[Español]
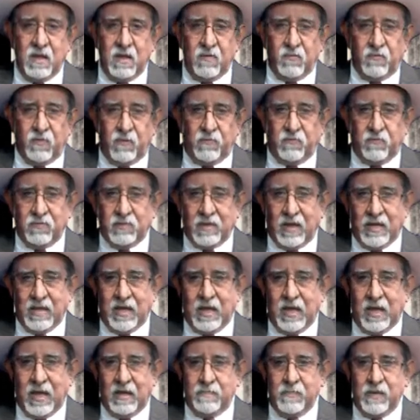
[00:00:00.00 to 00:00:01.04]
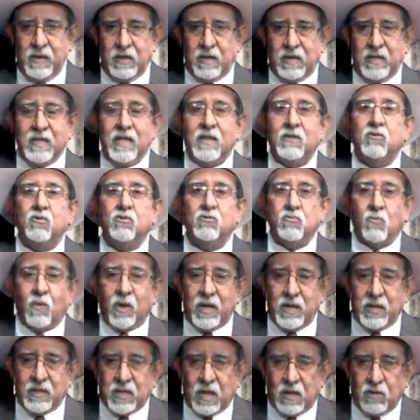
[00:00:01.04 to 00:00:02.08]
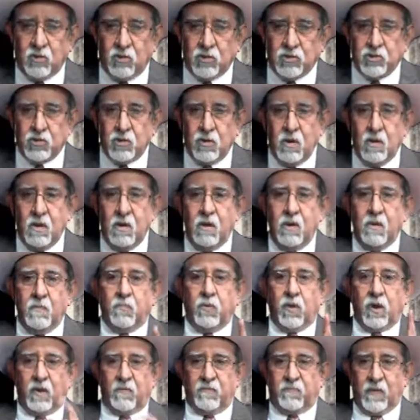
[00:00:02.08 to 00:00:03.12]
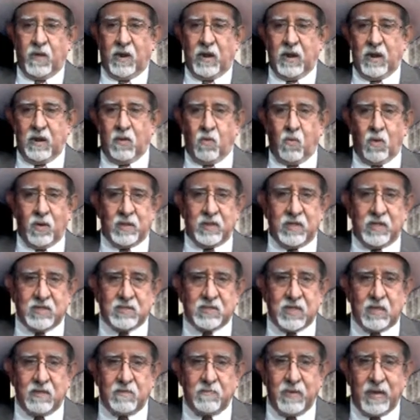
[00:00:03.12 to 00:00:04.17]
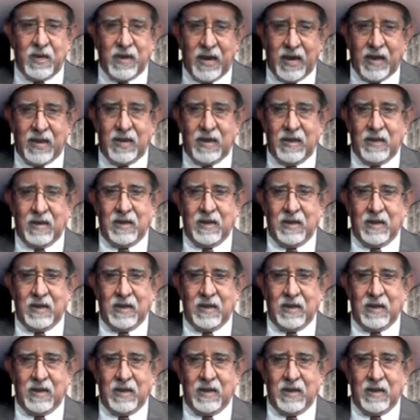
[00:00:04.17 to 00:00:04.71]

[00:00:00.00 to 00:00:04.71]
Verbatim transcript: fue fundada en 1542 por el fraile Juan de San Miguel.